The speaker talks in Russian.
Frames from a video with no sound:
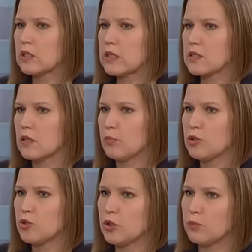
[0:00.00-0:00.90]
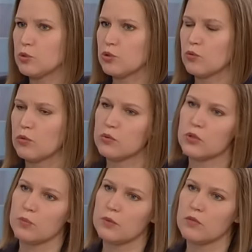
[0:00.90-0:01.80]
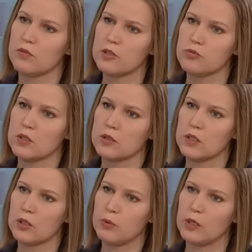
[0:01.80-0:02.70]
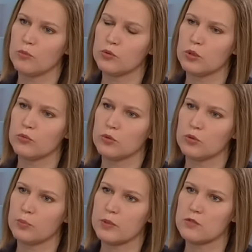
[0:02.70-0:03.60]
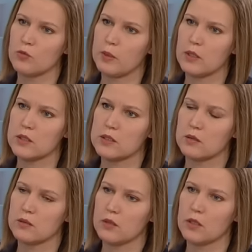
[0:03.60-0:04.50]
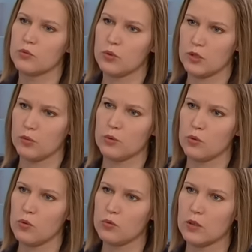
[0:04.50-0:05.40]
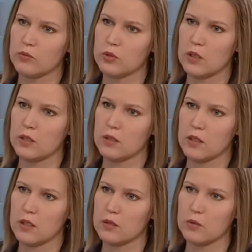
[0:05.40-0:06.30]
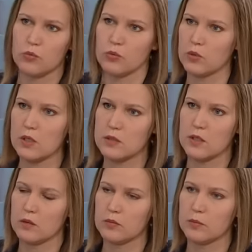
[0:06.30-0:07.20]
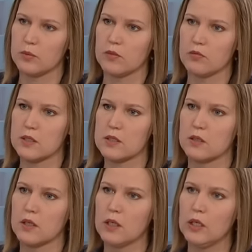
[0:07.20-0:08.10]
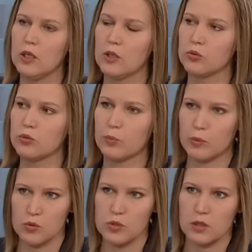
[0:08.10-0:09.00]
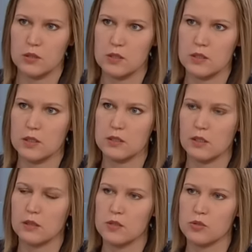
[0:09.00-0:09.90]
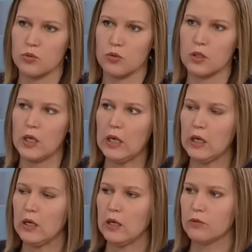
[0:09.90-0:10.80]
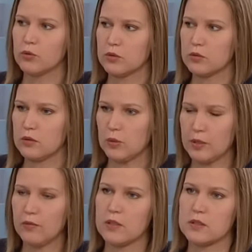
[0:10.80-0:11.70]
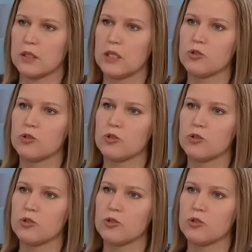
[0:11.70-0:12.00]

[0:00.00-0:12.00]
разные причины, почему люди не прививаются от гриппа. Кому-то вот противопоказан да, куриный белок, у кого-то аллергия, тому нельзя прививаться, да, кто-то просто отрицательно настроен. Вот не привился да,